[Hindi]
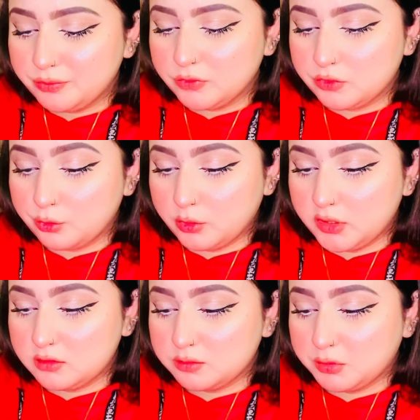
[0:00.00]
सो
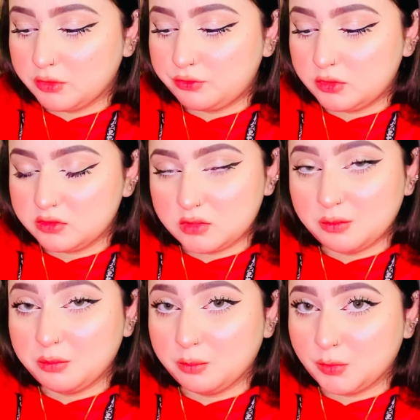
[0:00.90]
इट्स माई फर्स्ट
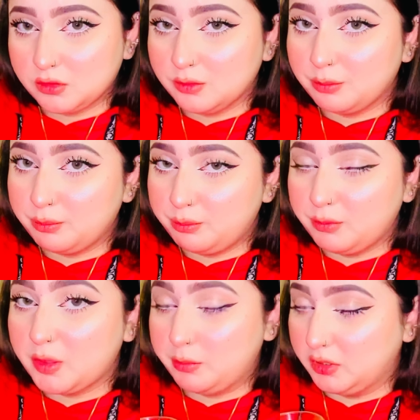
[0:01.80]
टाइम मतलब
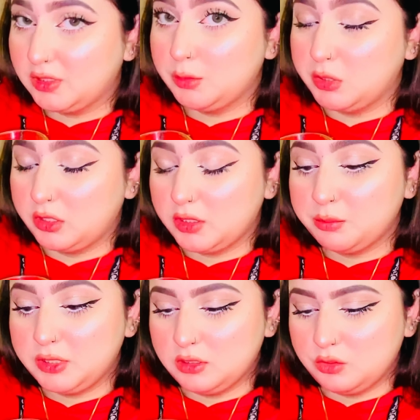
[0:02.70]
मैं पहली बार ये
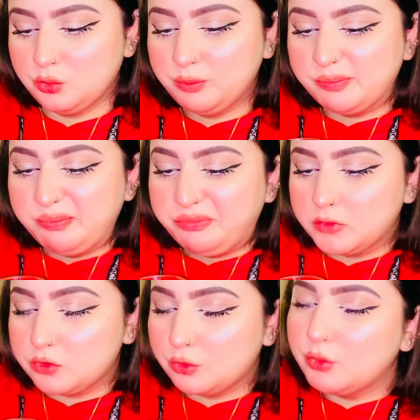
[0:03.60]
पी रही हूँ
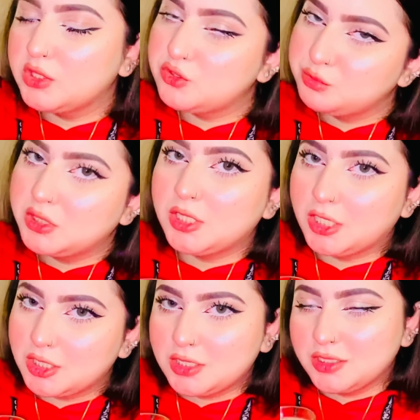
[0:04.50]
सो विश मे
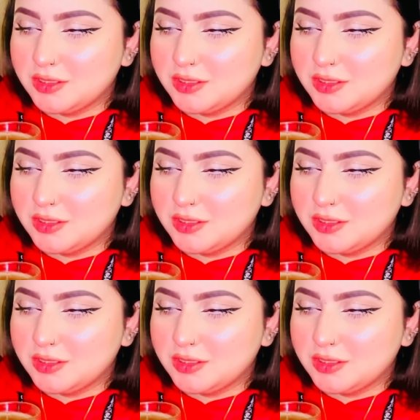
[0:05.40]
लक